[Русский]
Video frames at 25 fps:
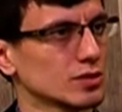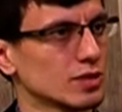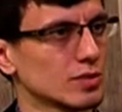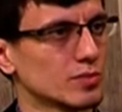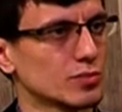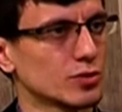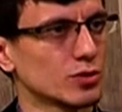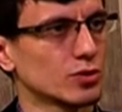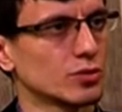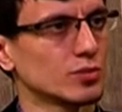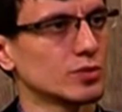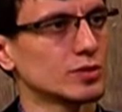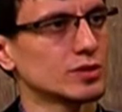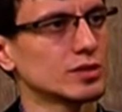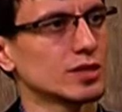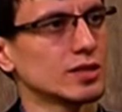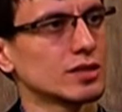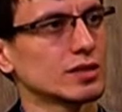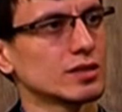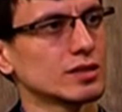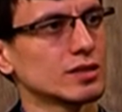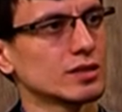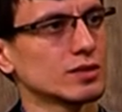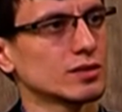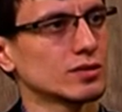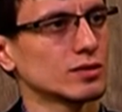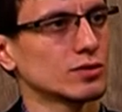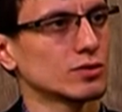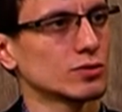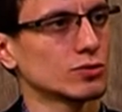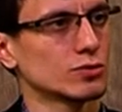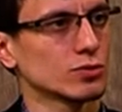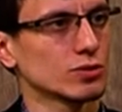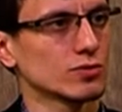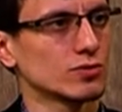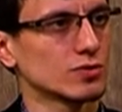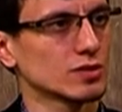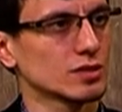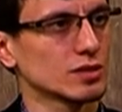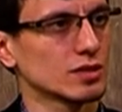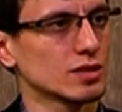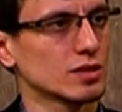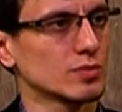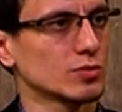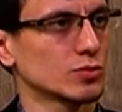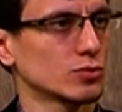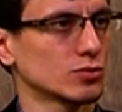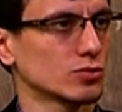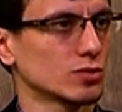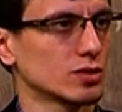знаем, прелюбодеяние не только в
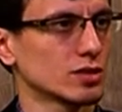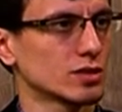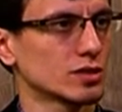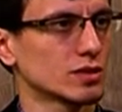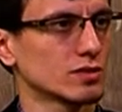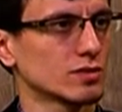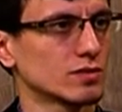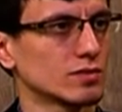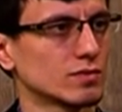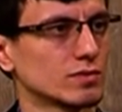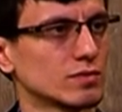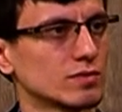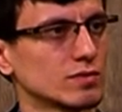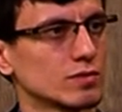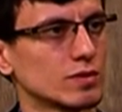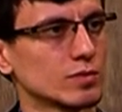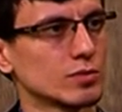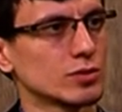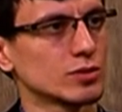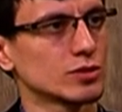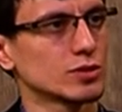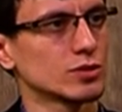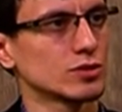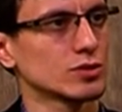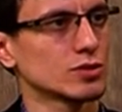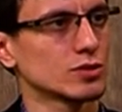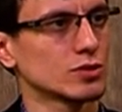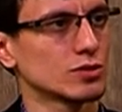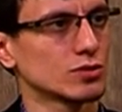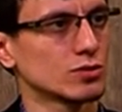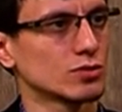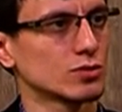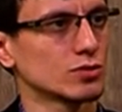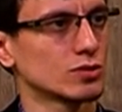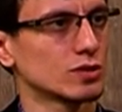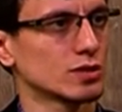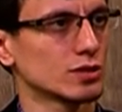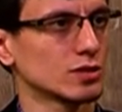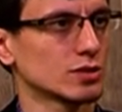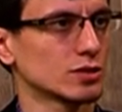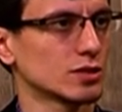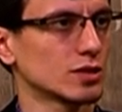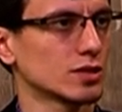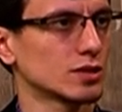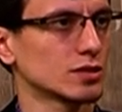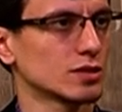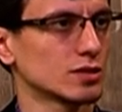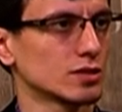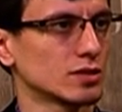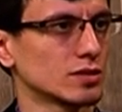исламе, но даже в обычной жизни людей
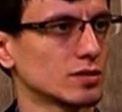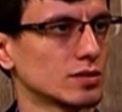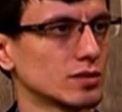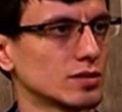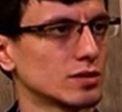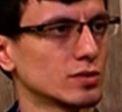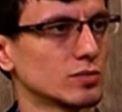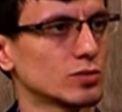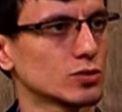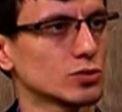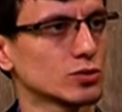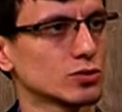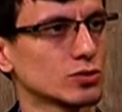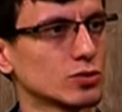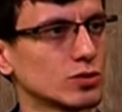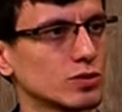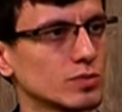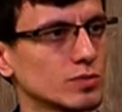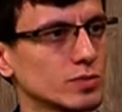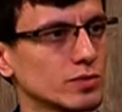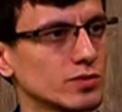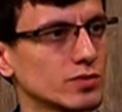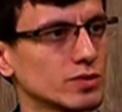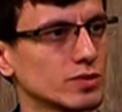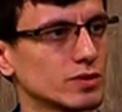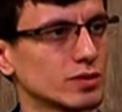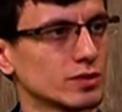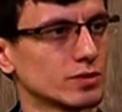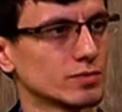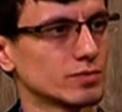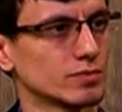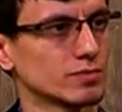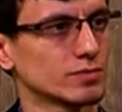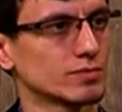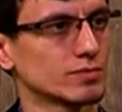считается не, непристойным поведением.